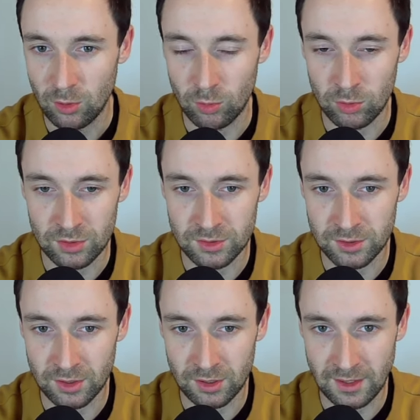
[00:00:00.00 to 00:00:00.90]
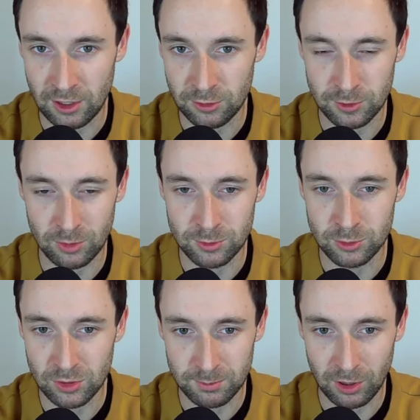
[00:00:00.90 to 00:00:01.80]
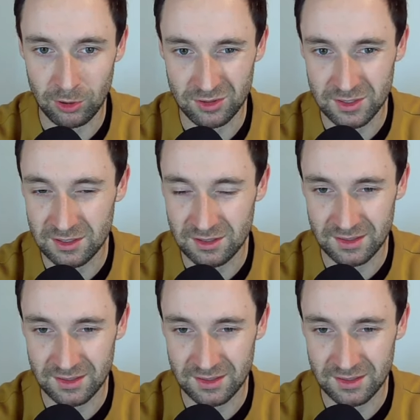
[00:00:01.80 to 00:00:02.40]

und äh, dadurch bekommt Juri die Pause und Nils